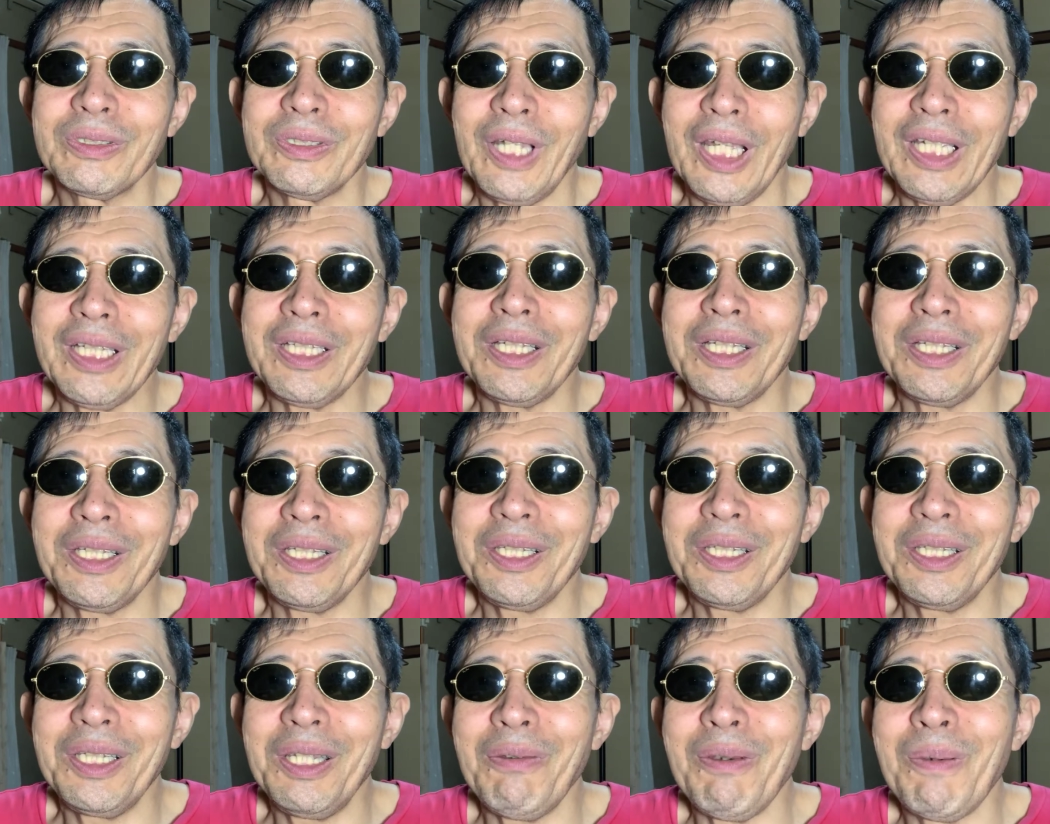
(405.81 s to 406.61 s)
はい、
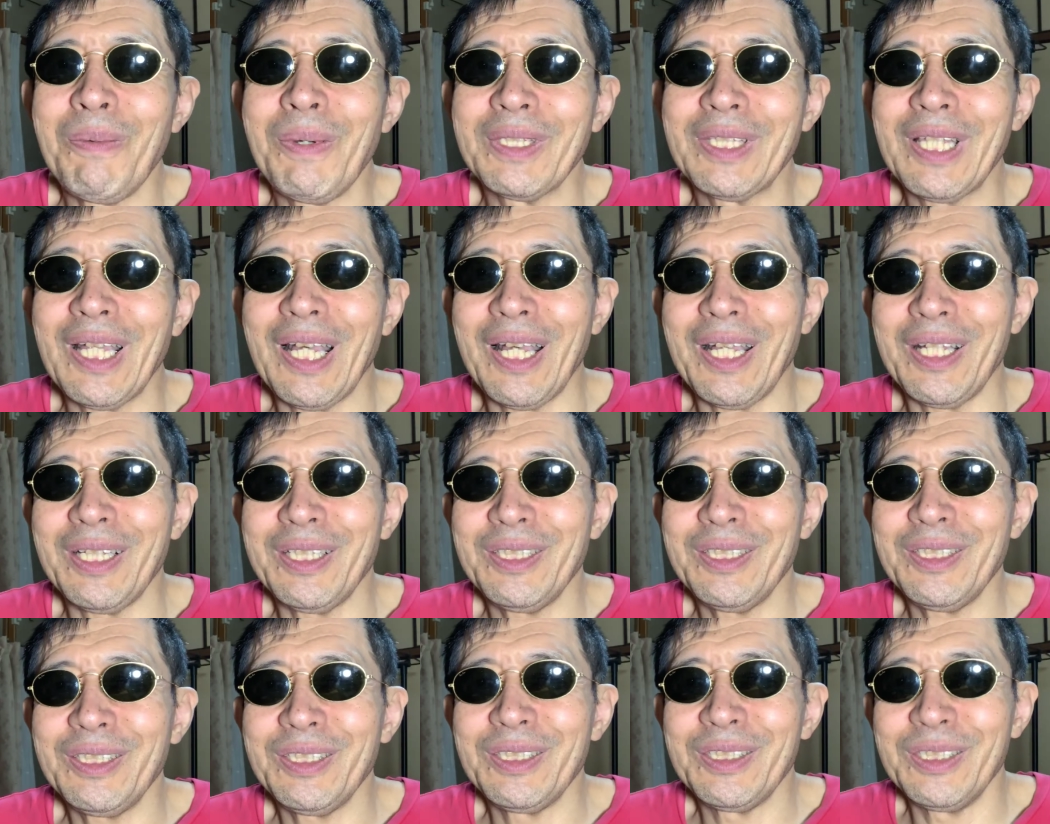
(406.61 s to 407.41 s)
ではまた
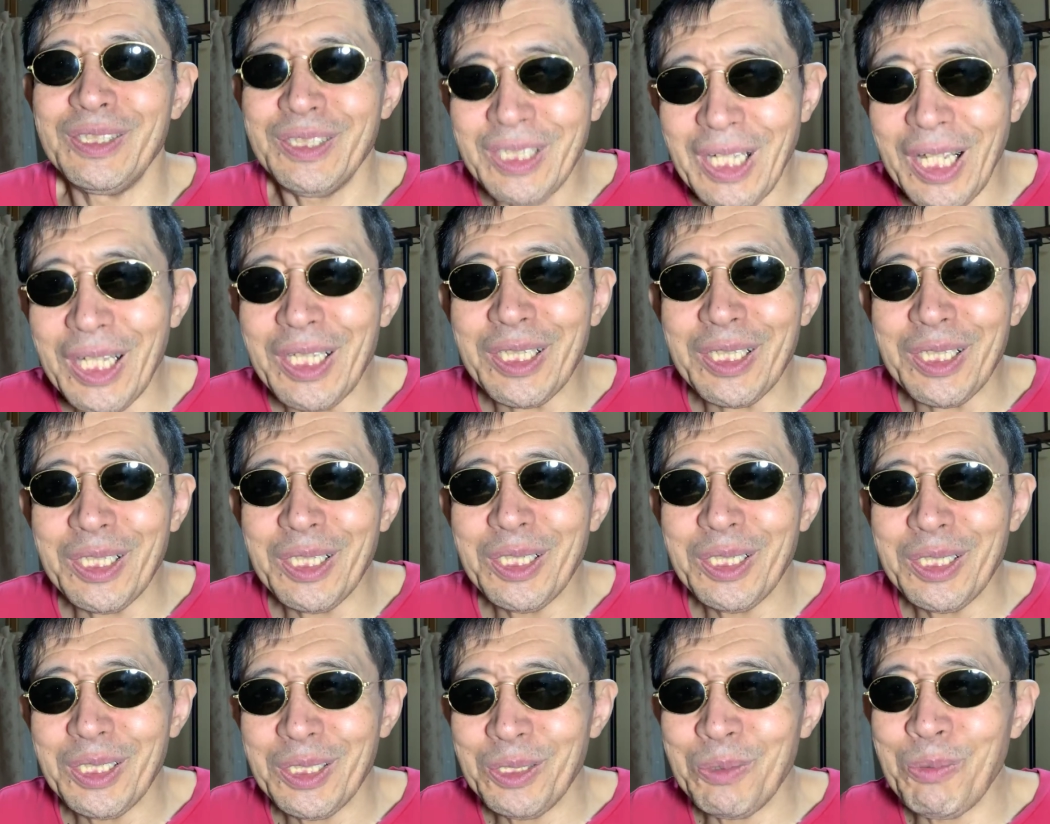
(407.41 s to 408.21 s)
次回
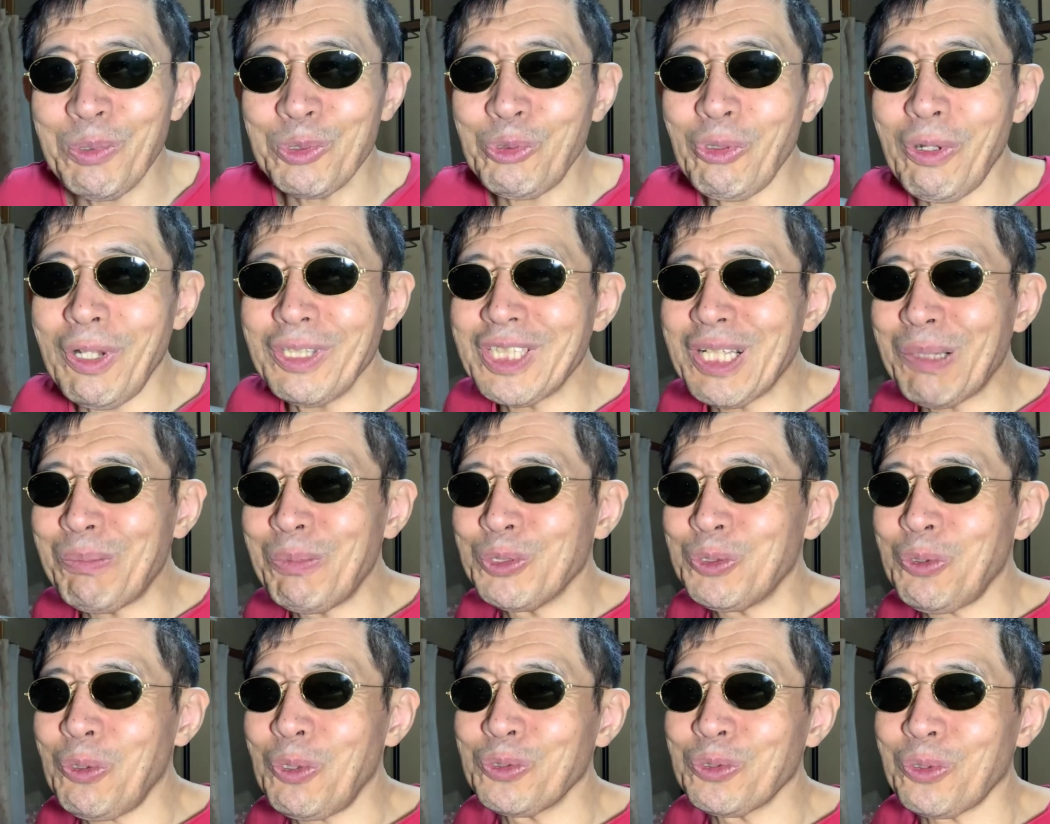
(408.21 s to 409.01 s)
トラちゃんも
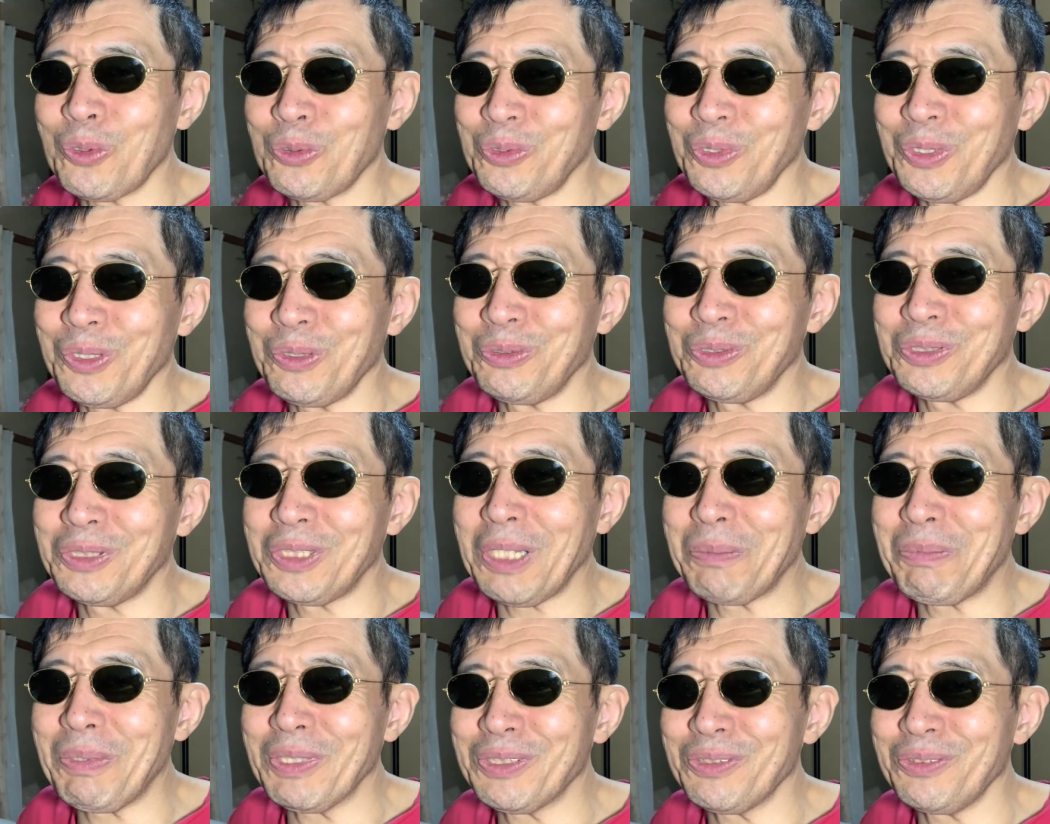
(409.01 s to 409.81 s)
そろそろと言って
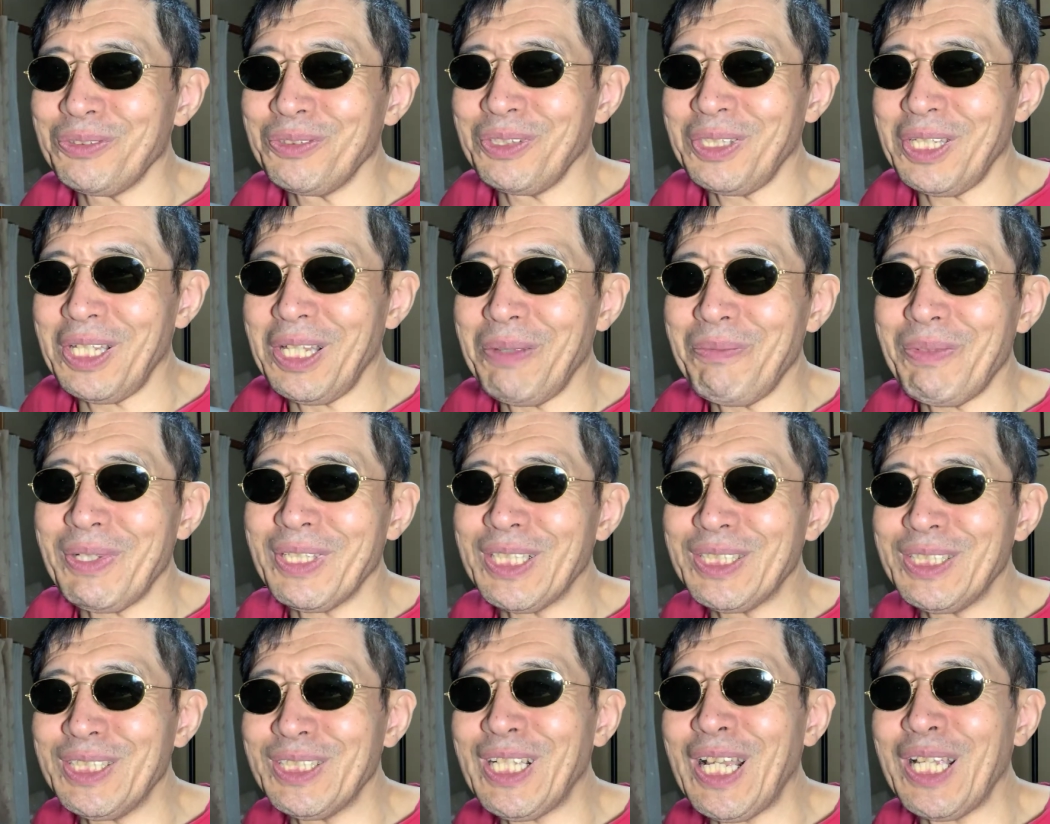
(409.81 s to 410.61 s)
いますのでま
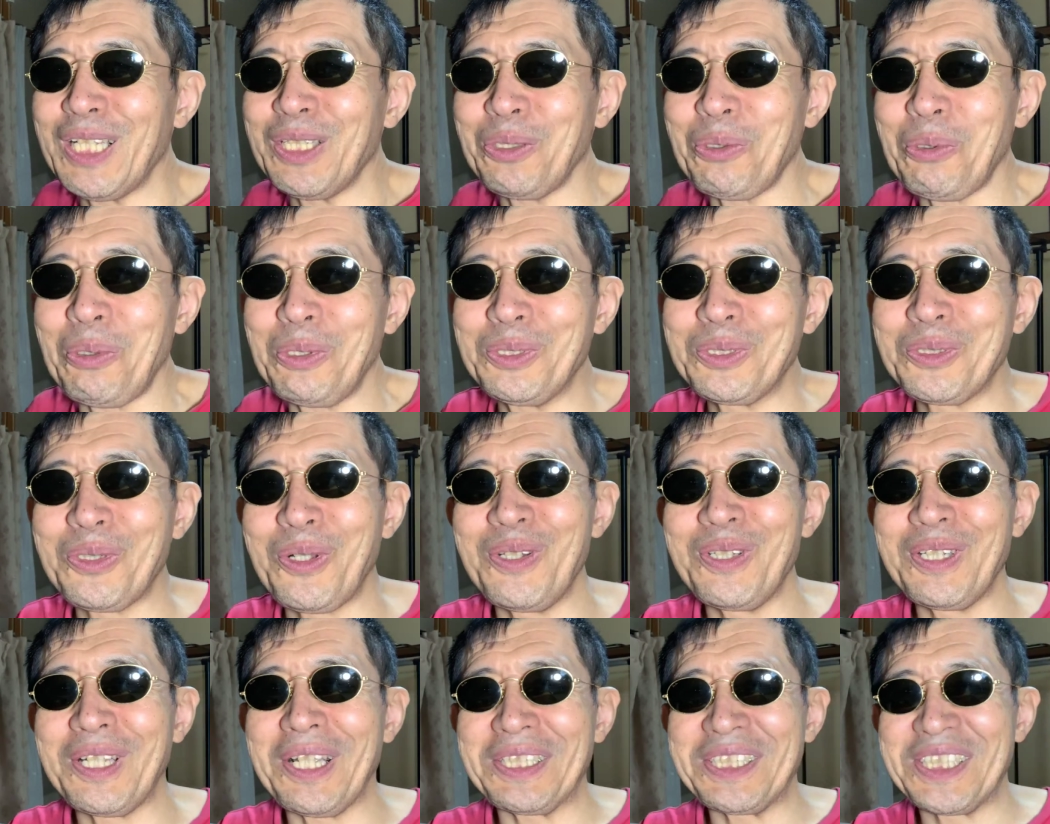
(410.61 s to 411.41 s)
た次回よろしくお
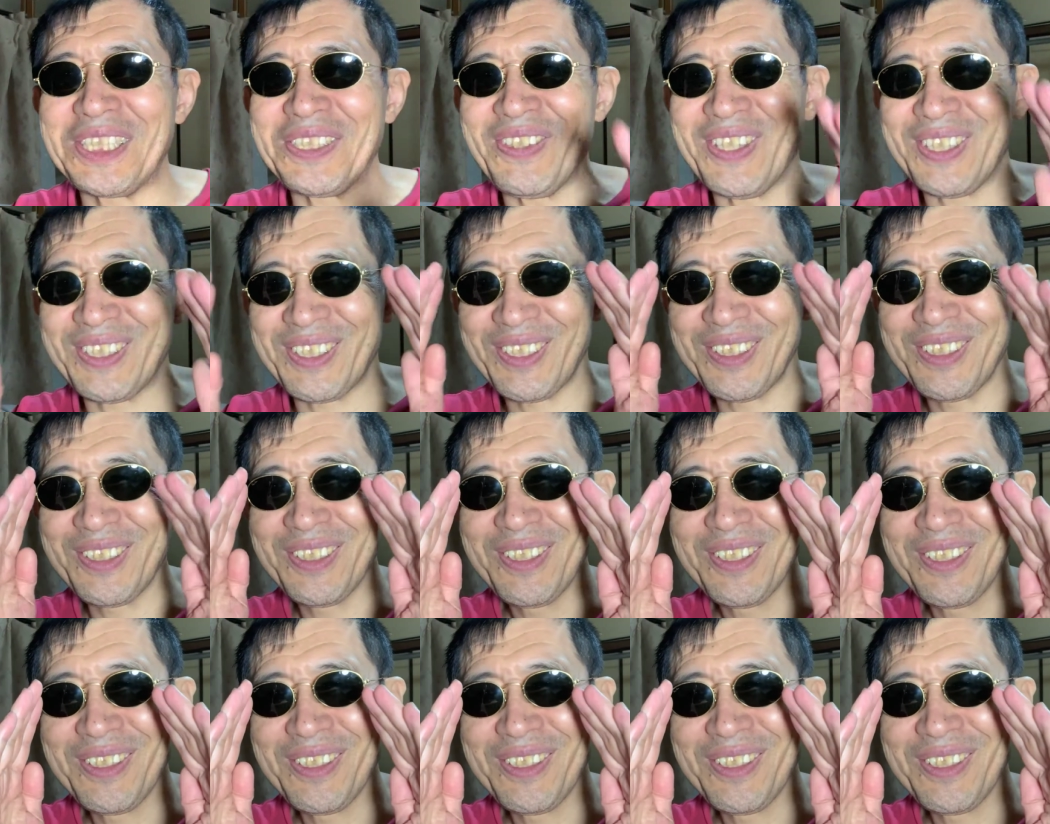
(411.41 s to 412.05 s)
願いします。